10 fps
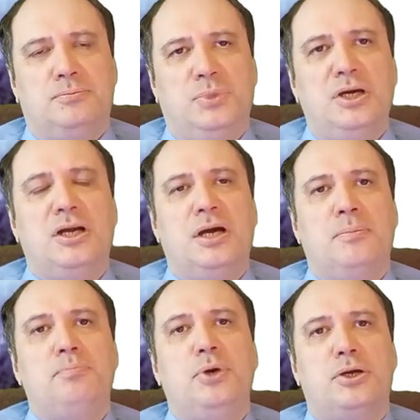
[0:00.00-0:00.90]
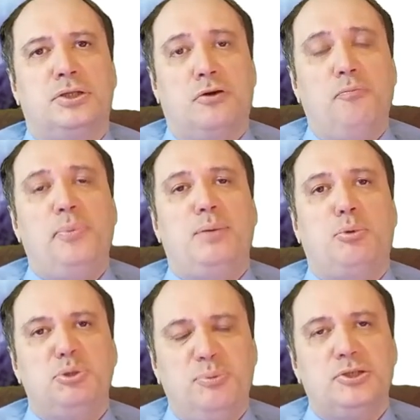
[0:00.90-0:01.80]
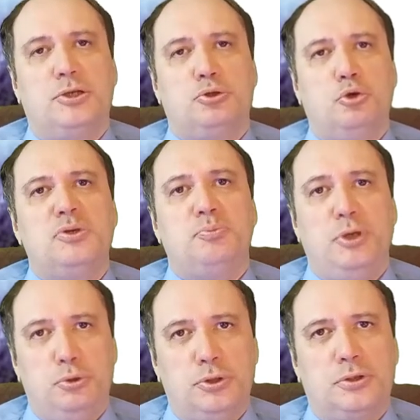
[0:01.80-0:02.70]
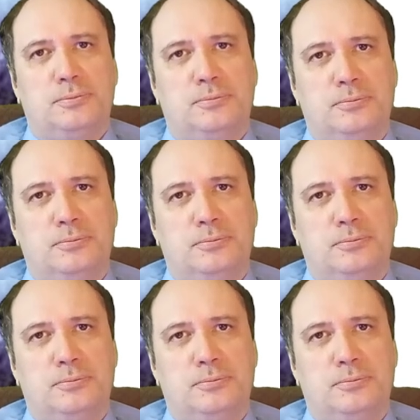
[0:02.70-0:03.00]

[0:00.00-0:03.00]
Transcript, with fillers: и она пиратка в прямом смысле слова с пеленок.